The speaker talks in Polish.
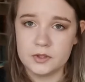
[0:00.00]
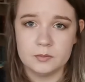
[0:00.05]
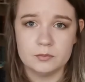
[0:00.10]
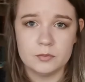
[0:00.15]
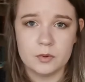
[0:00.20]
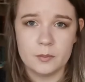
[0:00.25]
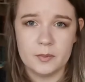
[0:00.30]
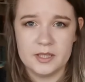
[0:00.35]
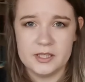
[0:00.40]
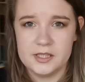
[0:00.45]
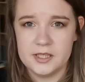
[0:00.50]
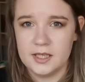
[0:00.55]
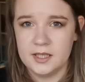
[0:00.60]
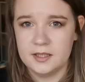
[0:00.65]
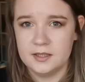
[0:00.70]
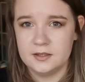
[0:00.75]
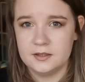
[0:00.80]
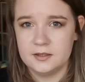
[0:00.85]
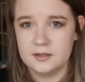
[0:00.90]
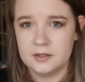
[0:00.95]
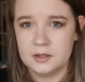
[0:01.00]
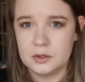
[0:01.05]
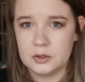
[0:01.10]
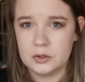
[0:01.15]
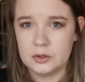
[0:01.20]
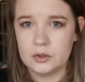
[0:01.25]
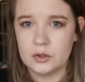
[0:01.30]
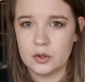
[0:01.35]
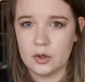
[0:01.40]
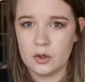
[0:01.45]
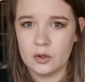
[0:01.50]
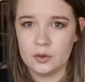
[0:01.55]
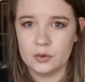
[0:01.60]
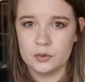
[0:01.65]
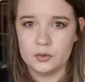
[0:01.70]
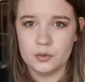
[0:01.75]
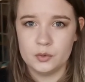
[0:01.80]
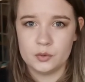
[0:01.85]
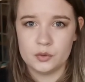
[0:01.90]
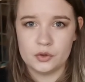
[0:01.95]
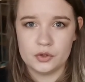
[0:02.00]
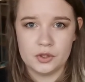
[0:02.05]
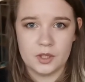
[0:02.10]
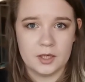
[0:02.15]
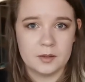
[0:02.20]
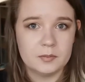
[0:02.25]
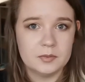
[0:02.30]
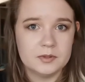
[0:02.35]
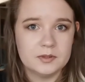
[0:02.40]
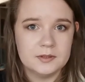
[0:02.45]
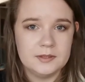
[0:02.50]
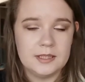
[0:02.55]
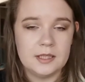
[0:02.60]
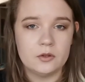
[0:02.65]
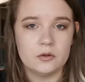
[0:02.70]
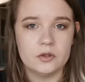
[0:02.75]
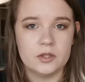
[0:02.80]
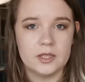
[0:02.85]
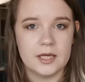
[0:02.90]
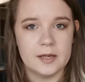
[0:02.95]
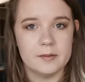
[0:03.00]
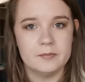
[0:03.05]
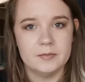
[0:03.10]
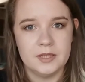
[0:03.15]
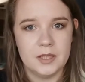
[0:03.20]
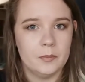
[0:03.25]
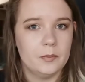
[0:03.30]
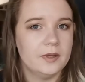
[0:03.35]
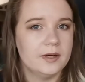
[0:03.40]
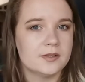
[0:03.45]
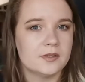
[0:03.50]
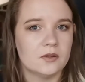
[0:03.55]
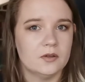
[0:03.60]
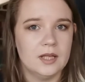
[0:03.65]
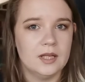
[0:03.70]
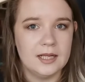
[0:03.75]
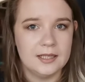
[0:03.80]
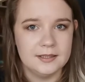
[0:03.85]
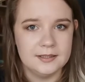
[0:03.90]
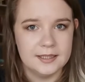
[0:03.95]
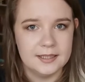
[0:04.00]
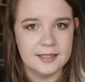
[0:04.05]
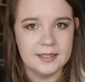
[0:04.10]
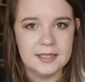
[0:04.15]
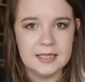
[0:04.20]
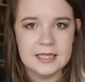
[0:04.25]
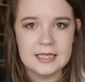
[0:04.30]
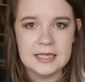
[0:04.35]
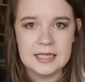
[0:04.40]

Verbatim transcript: w tym momencie to już jakby nie dotyka mnie personalnie,